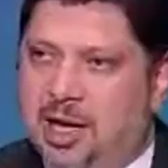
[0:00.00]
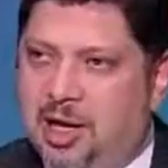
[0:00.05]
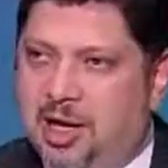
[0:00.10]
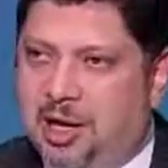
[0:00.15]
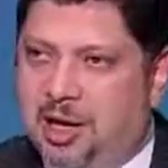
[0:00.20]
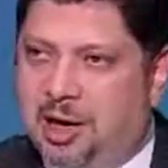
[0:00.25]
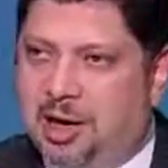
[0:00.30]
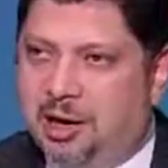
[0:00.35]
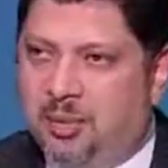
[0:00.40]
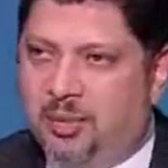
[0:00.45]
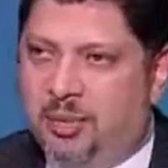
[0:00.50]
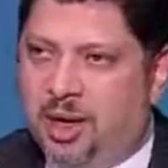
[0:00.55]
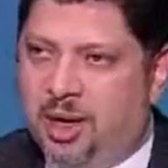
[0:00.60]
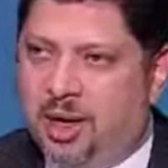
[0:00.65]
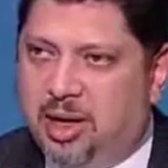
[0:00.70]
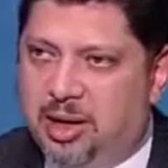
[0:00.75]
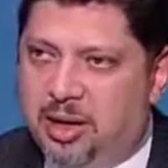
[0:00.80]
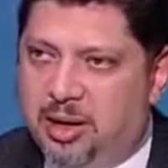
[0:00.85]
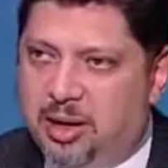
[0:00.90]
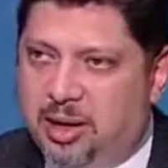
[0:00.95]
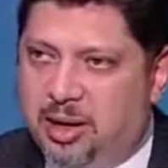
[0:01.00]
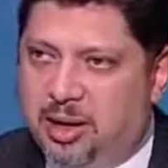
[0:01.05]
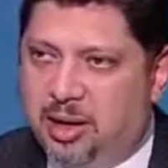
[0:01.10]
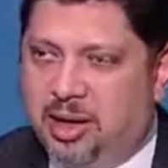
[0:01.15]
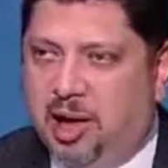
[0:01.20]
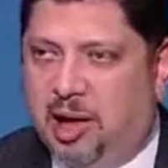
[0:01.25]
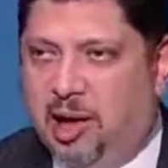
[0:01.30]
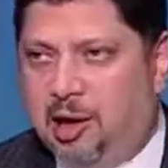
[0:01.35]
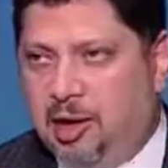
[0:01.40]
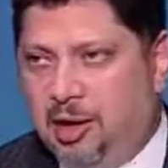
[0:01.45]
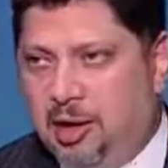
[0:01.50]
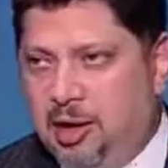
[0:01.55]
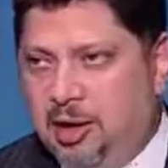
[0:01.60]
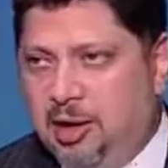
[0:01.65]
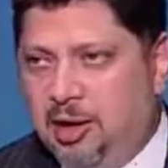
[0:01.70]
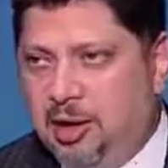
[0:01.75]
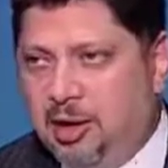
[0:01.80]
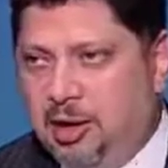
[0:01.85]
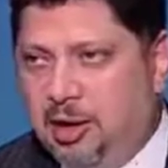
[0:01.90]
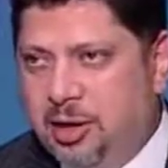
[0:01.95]
أنا أربعة حرائر,
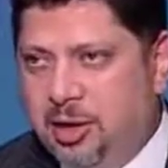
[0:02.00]
حرائر